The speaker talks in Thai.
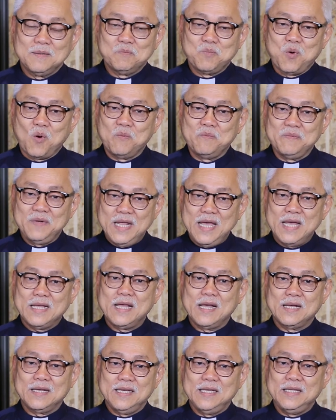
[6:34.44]
ผมเรียกอ
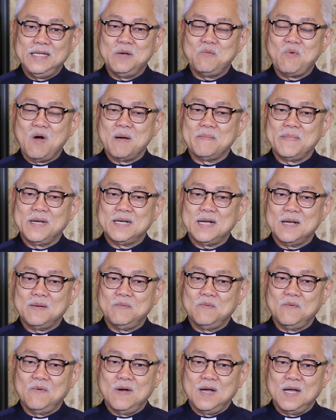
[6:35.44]
ย่างนี้ดีกว่าไหมครับ
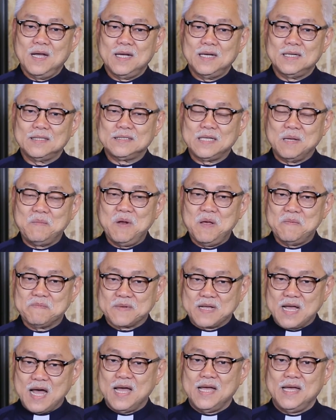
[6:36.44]
ว่าสำหรับ
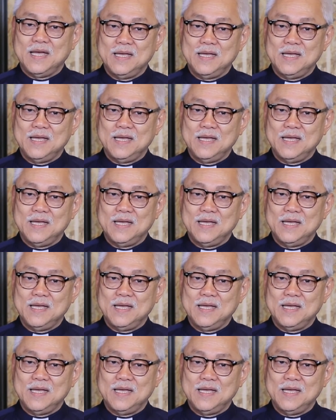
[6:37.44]
ไก่